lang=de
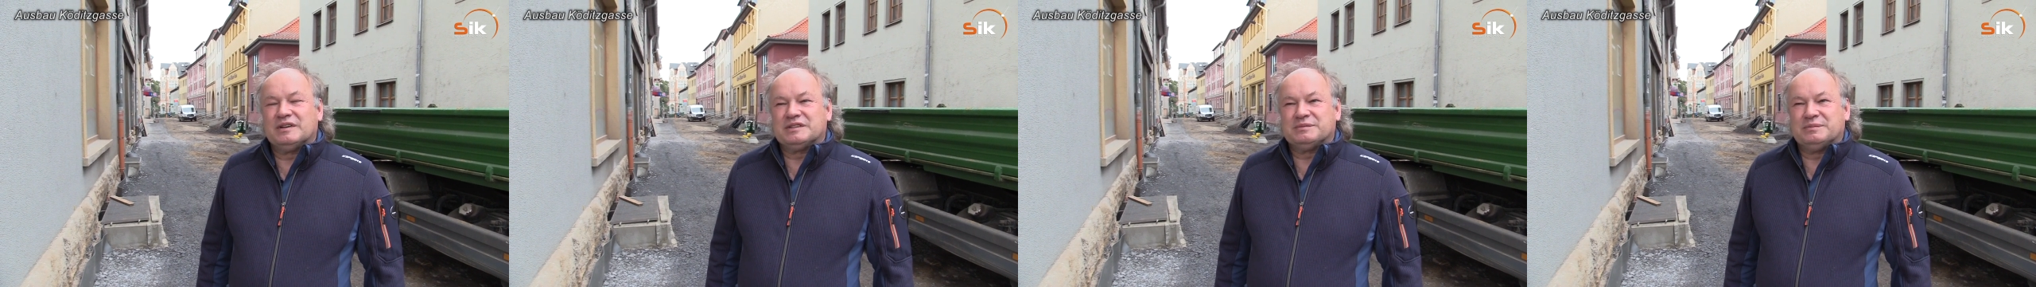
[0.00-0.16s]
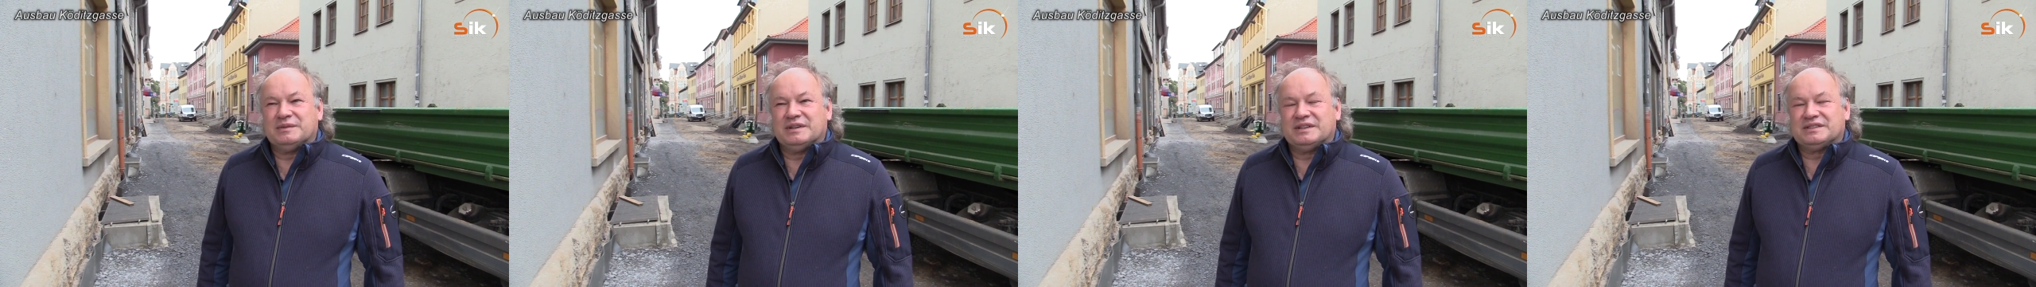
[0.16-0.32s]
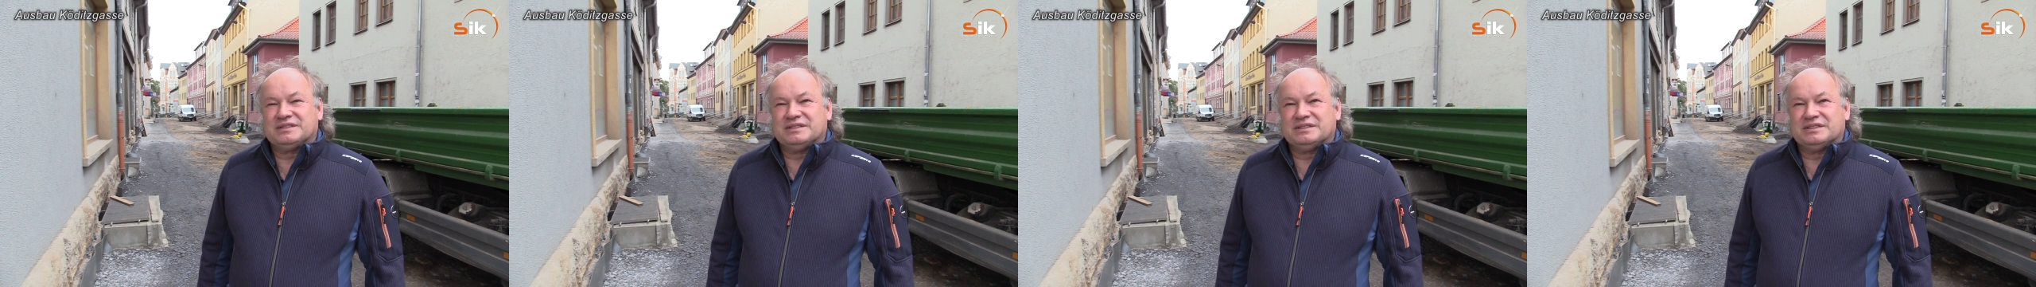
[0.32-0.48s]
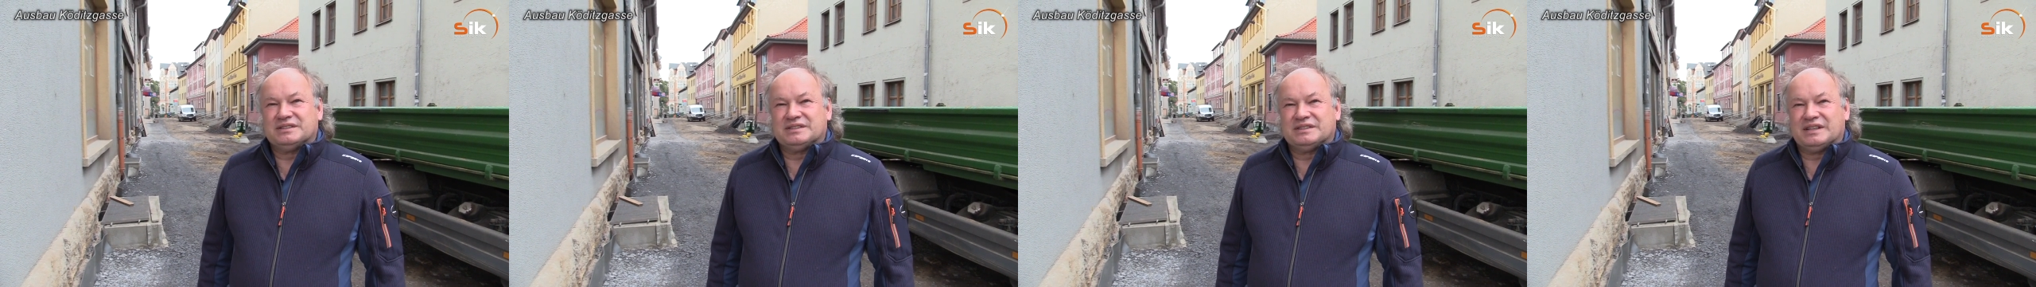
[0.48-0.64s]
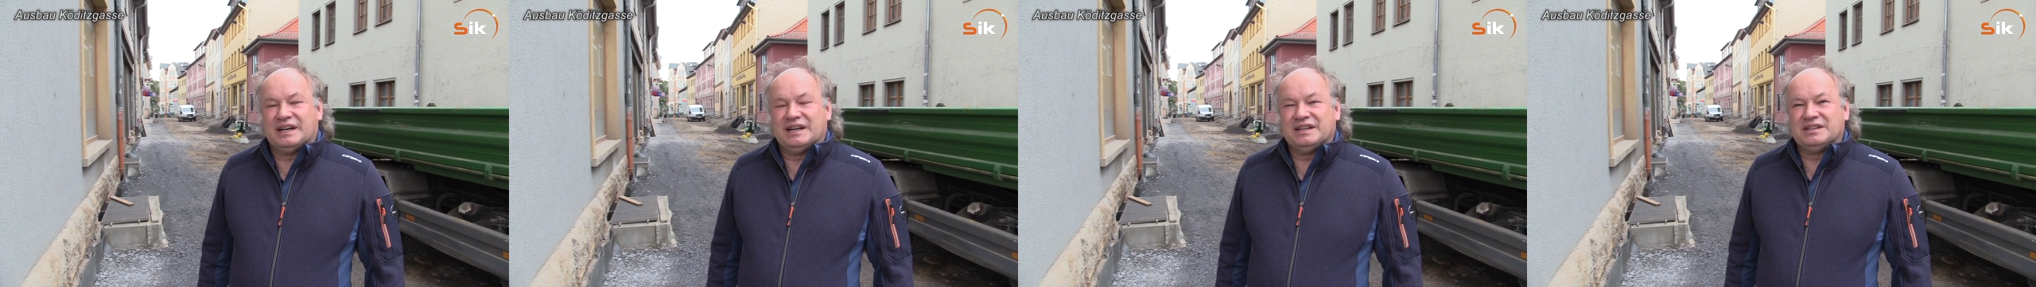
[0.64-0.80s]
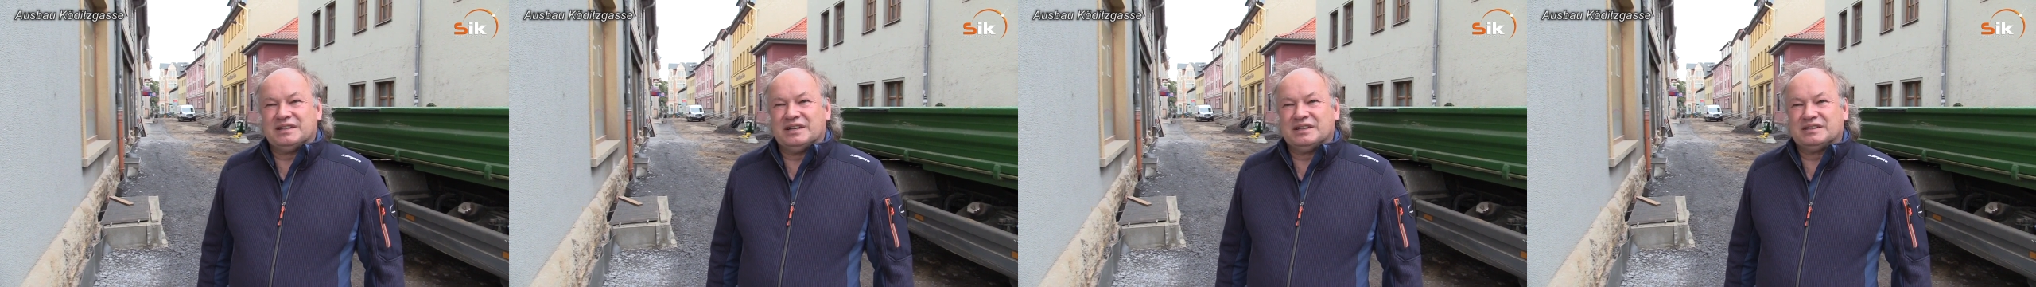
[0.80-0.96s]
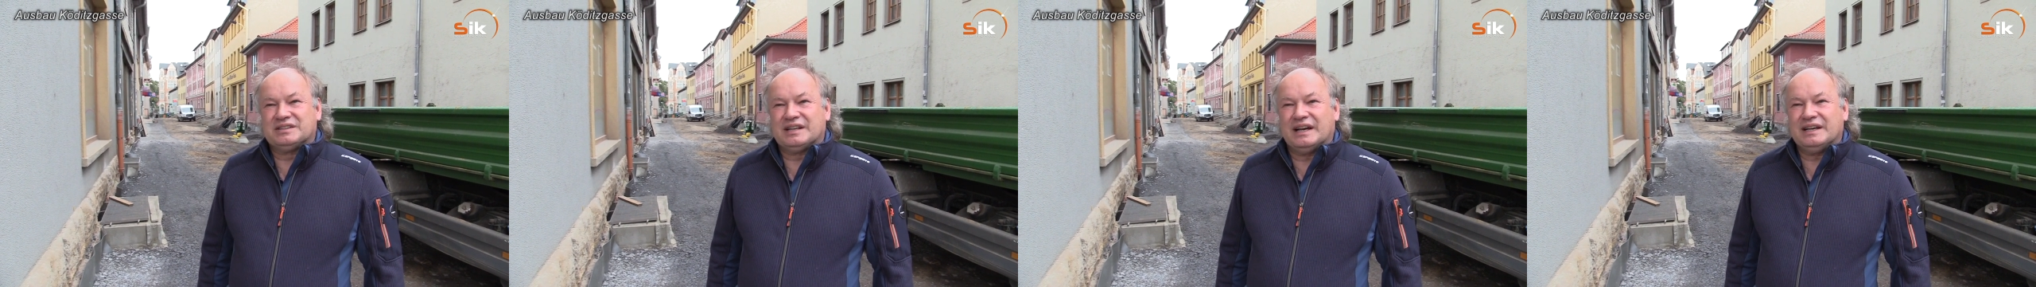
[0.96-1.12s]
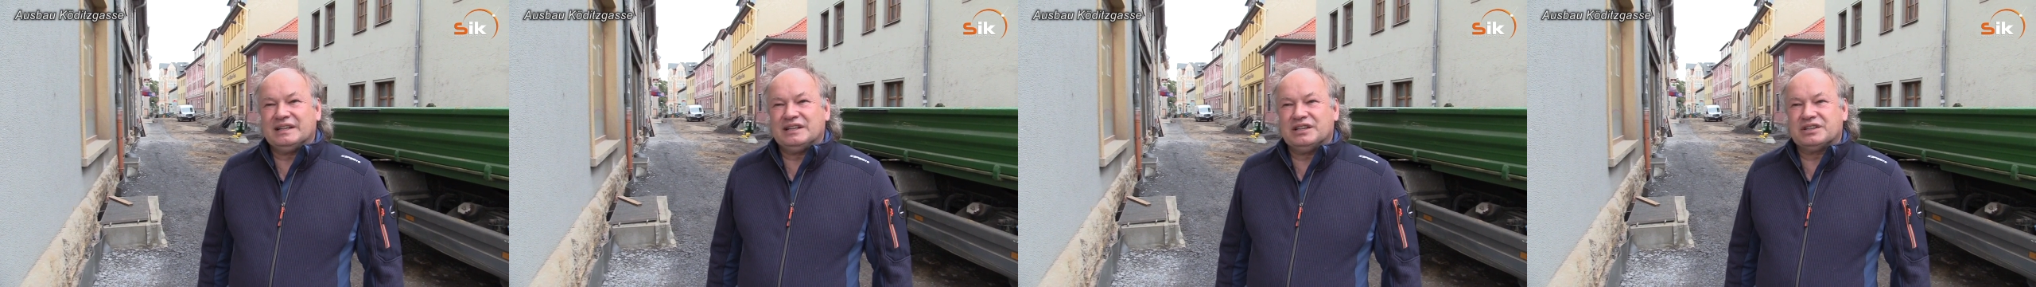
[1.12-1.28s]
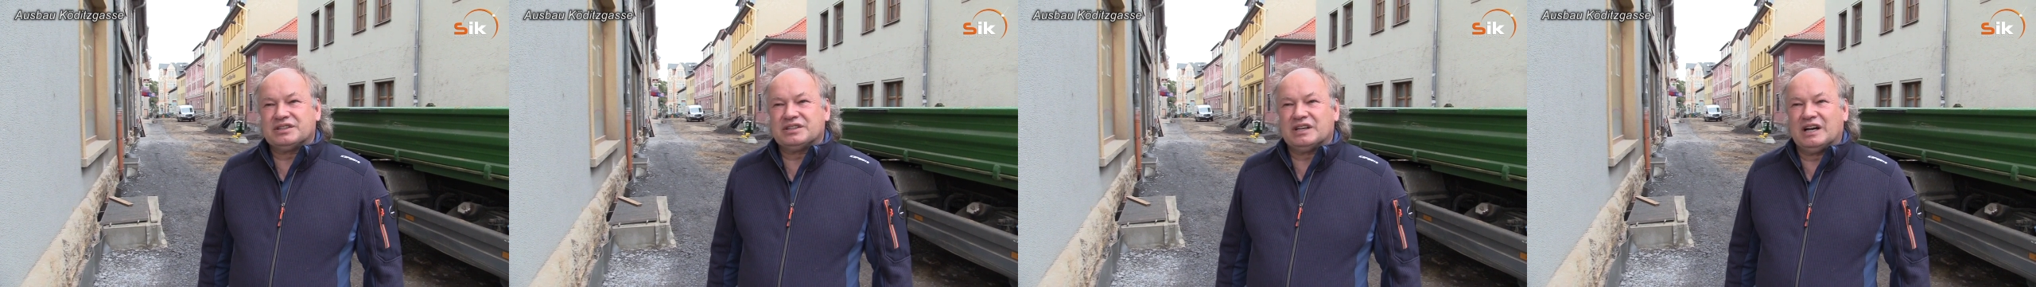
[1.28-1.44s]
was wir jetzt zurzeit
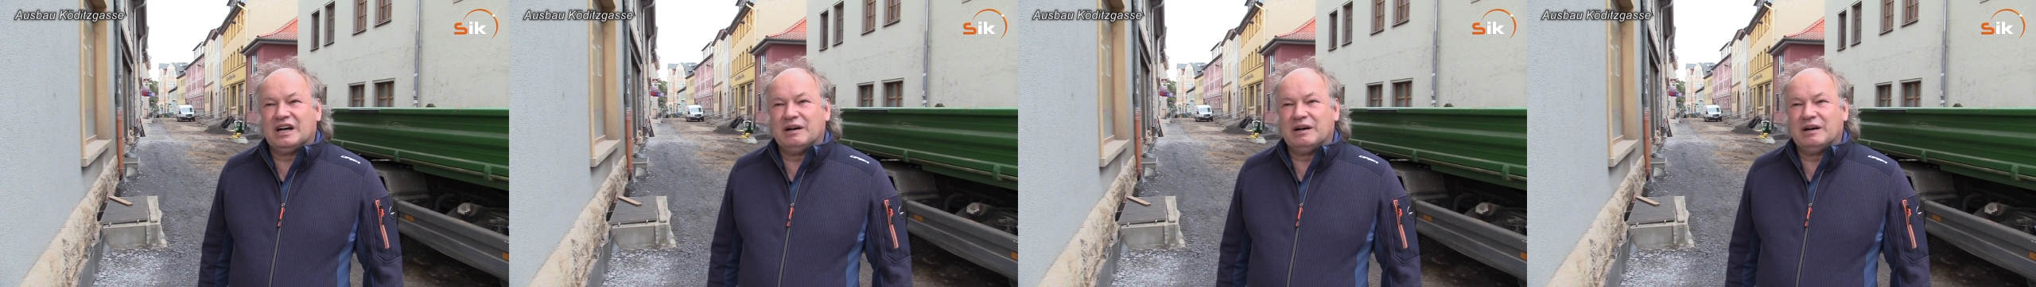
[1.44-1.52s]
zeitlich